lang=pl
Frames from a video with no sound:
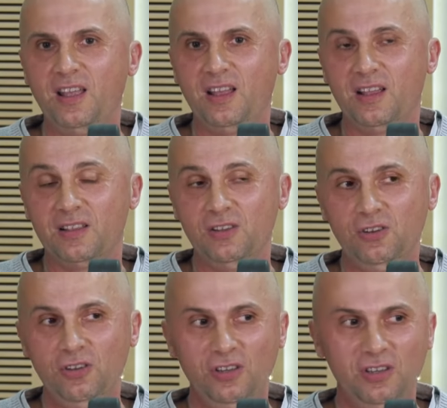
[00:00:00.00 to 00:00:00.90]

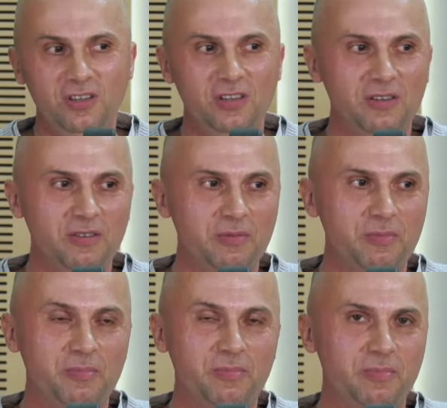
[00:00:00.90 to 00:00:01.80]
No i
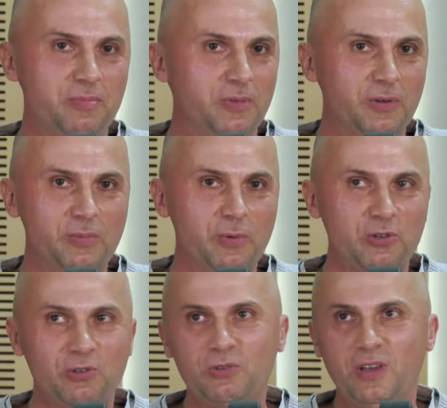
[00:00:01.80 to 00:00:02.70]
od
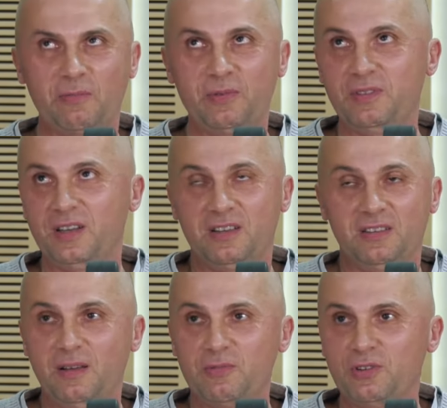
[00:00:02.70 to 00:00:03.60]
początku jakby tak
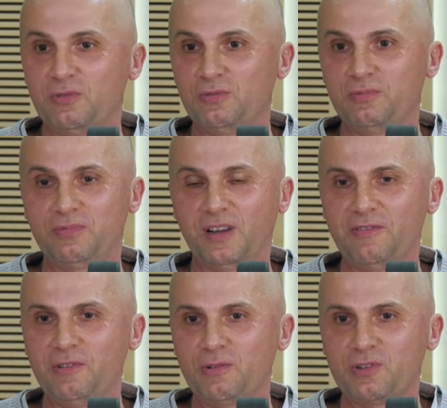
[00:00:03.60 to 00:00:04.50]
nam się
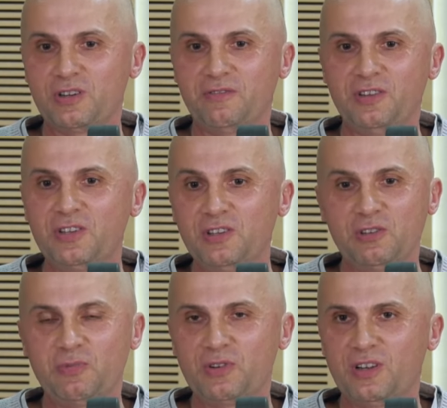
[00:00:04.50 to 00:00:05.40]
trafiło, że
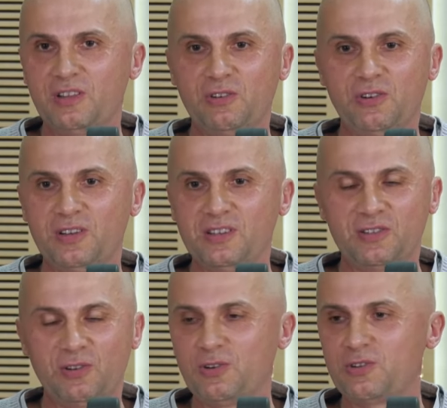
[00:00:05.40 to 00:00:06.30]
wiedzieliśmy, że to
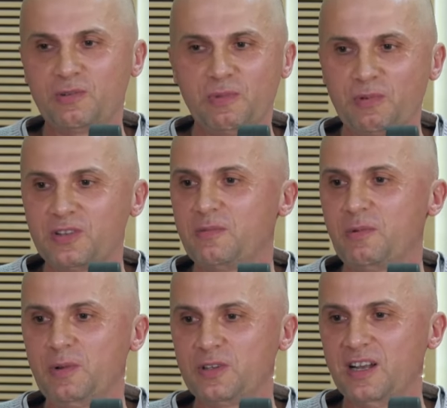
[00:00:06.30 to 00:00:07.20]
jest to, że my chcemy
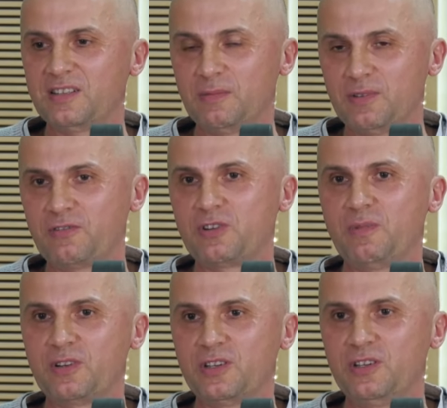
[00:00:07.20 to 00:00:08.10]
być razem, zawsze
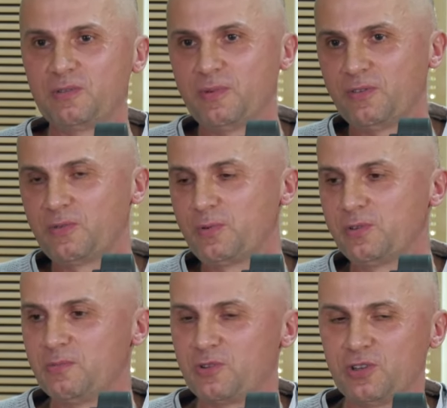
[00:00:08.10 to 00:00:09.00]
marzyliśmy o
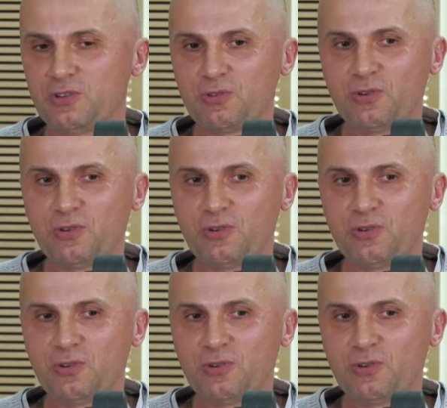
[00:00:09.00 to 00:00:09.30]
wspólnym życiu.